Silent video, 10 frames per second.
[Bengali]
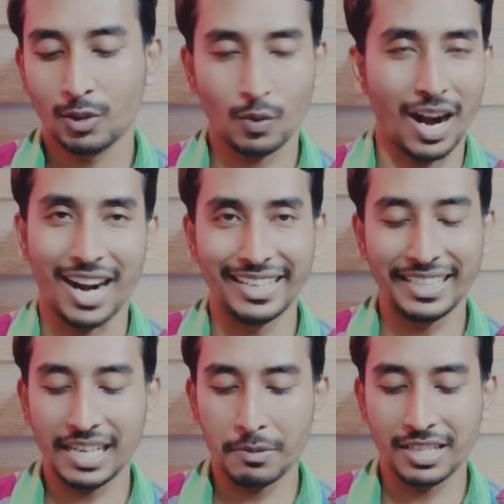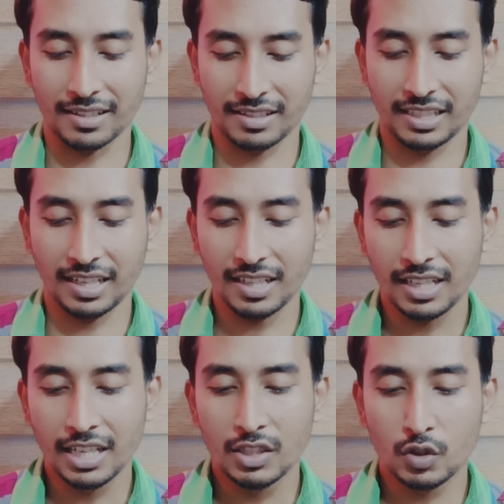তো আর্নিংয়ে আমি যাচ্ছি না
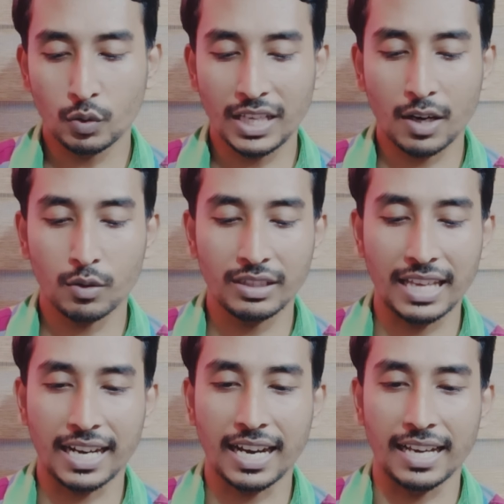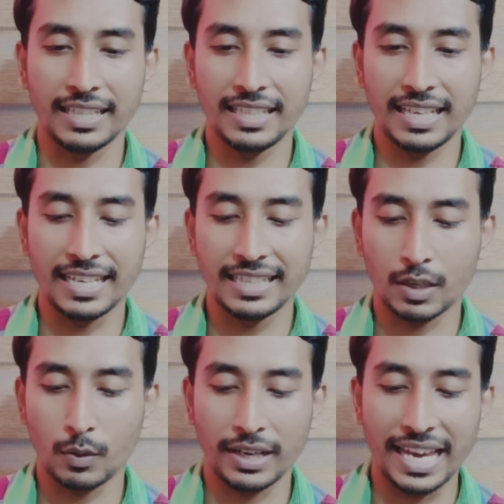যদি এখন দেখাই এই
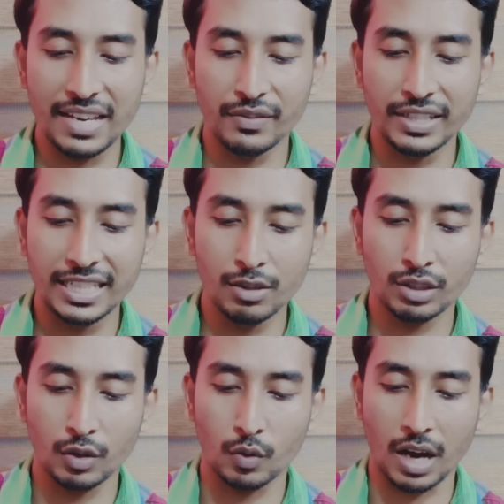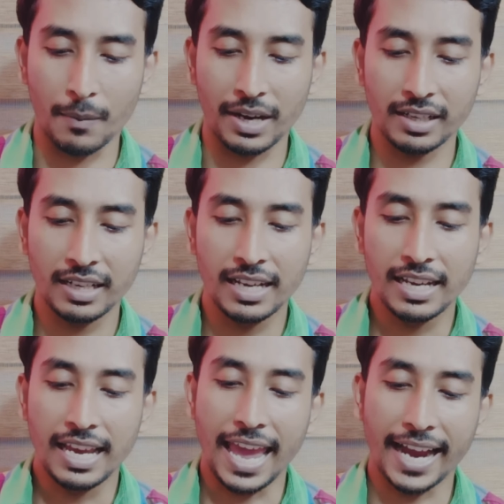দেখো এই ভিডিওতেও আমার
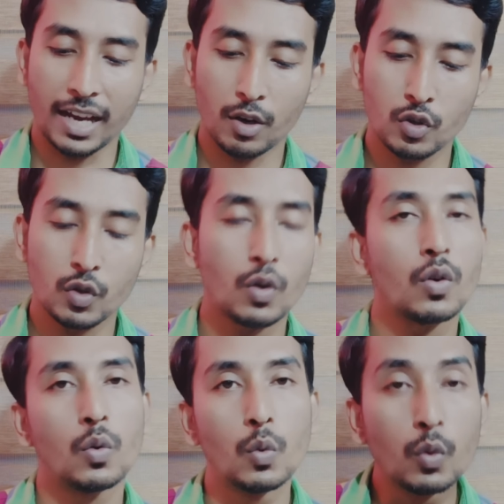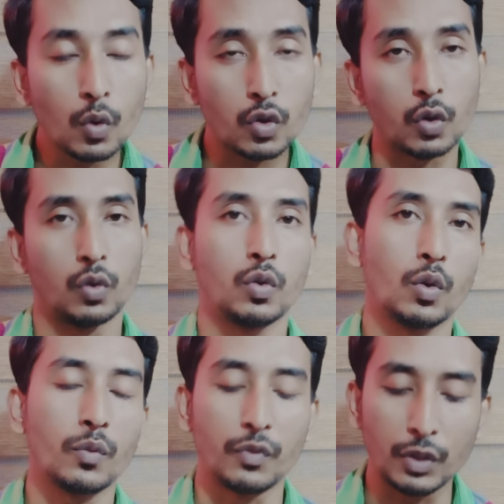এগারোশো উনসত্তর
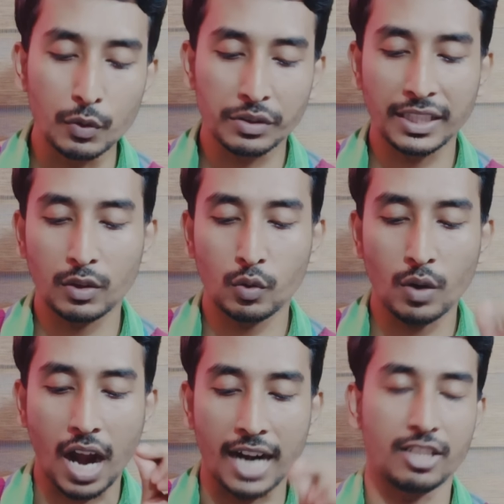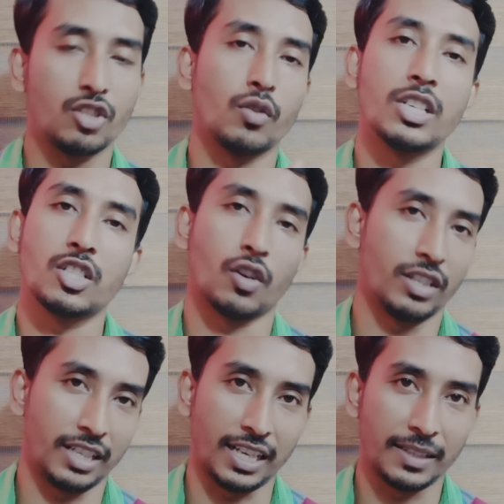ভিউজ কিন্তু আটচল্লিশ
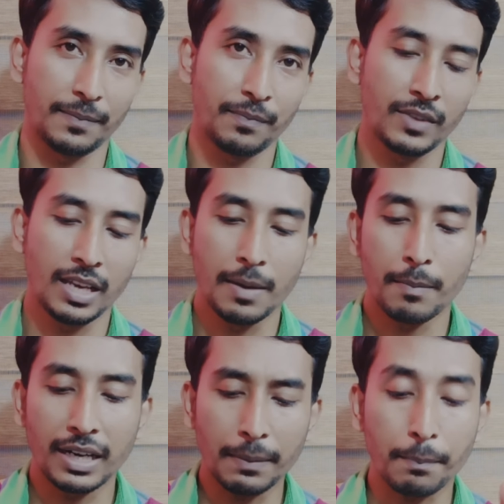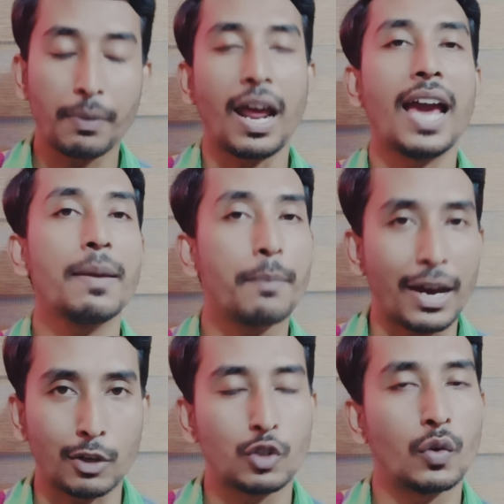ঘন্টায় মানে প্রায়
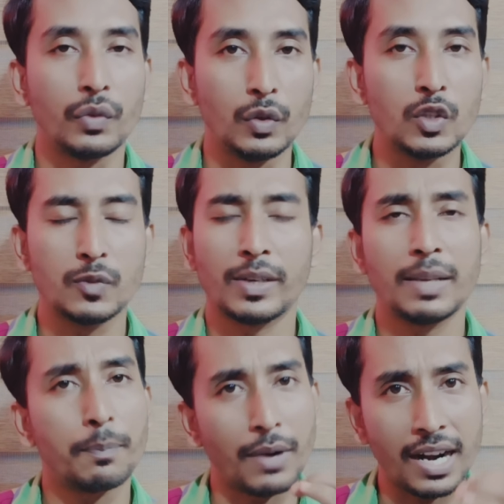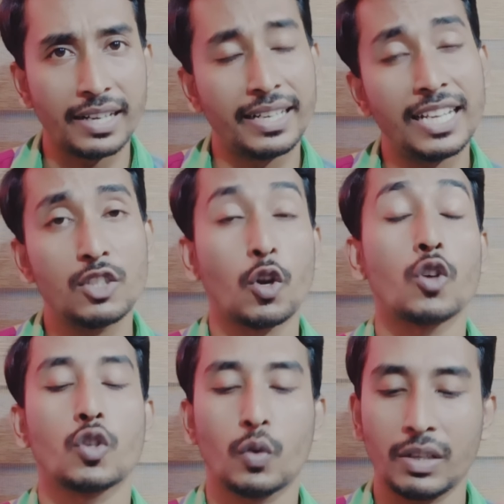বারোশো ভিউজ মানে পার ডে
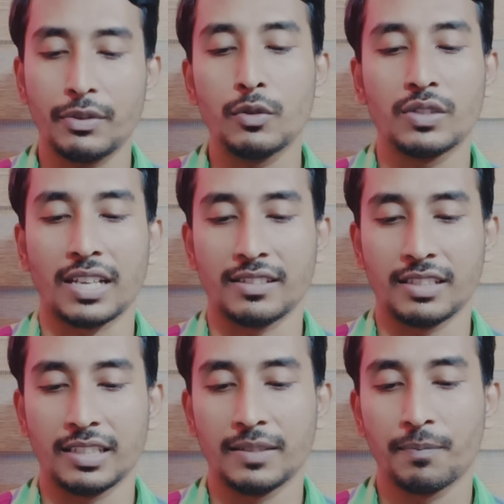ছশো করে ভিউজ আনছি